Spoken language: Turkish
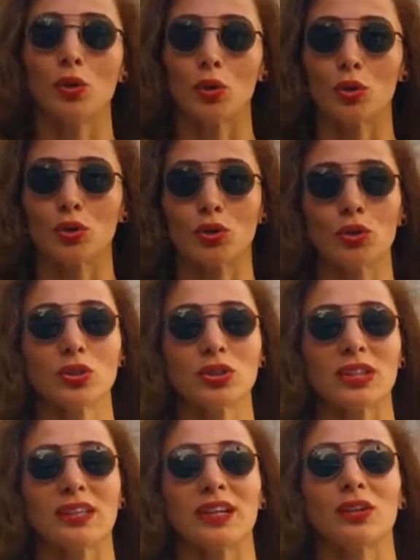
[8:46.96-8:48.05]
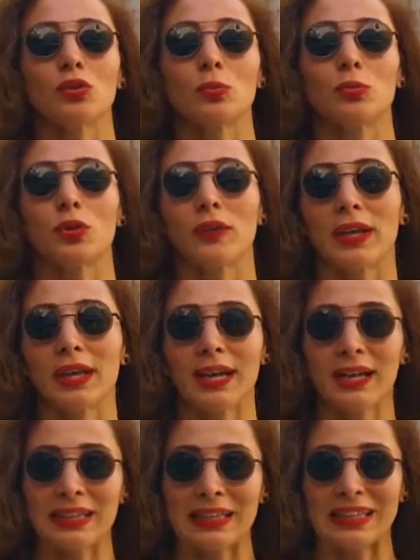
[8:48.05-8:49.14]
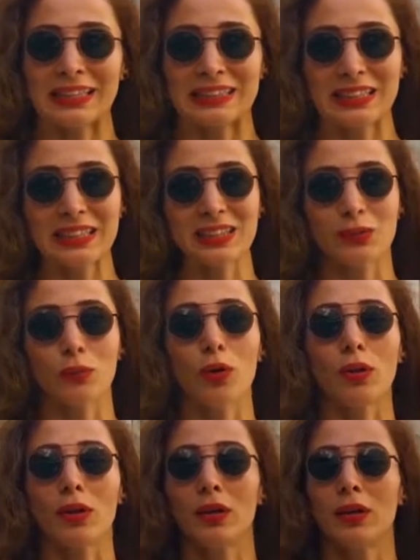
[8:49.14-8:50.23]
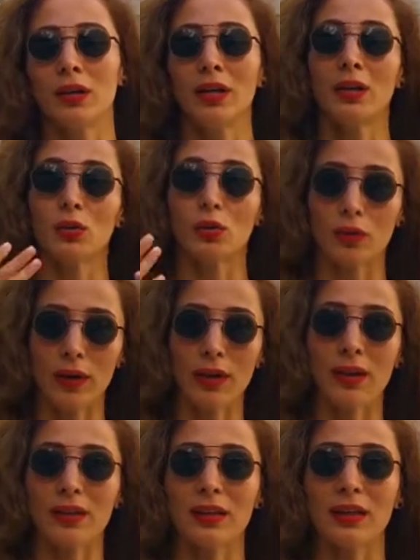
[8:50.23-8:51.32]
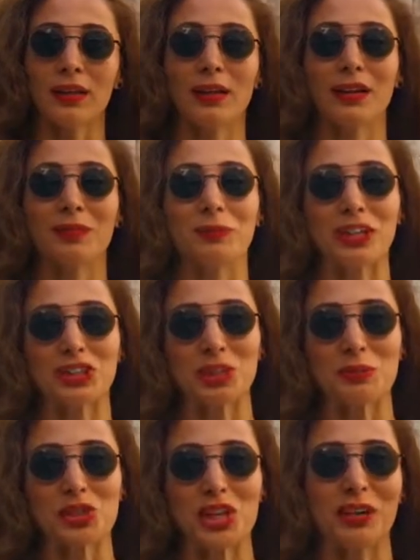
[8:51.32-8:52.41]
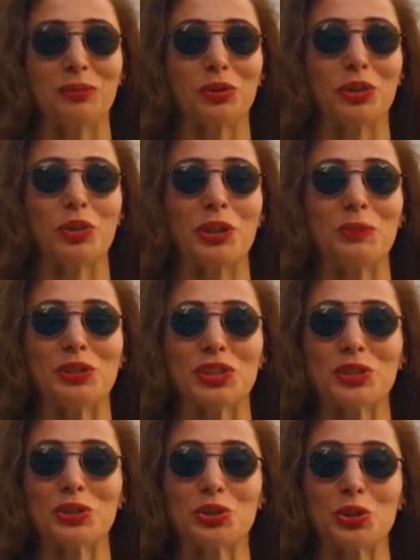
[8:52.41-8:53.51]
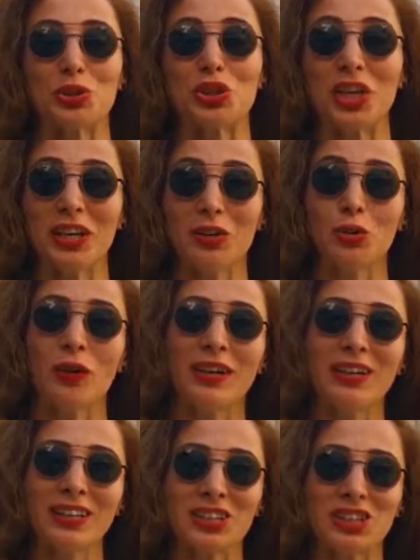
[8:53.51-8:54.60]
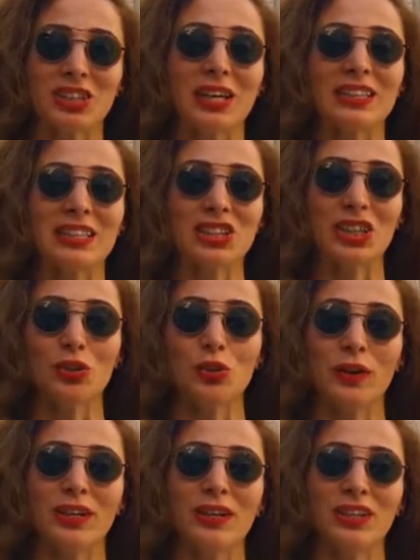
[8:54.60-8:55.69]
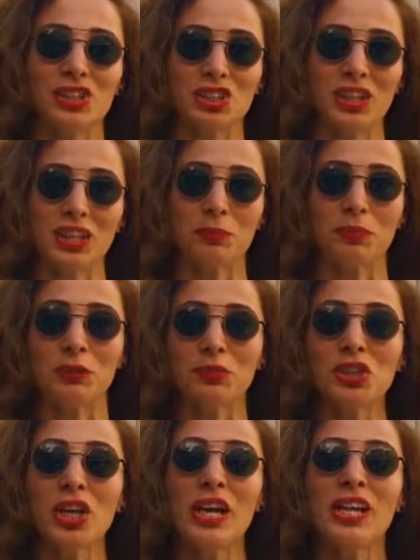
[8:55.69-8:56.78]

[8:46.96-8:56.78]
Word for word: görüyorsunuz. Zaten Dubrovnik'e geldiğinizde bu e, duvarlardan e, başka bir şey göremeyeceksiniz. Çünkü şehir duvarların içinde, eski şehir duvarların içine yapılmış.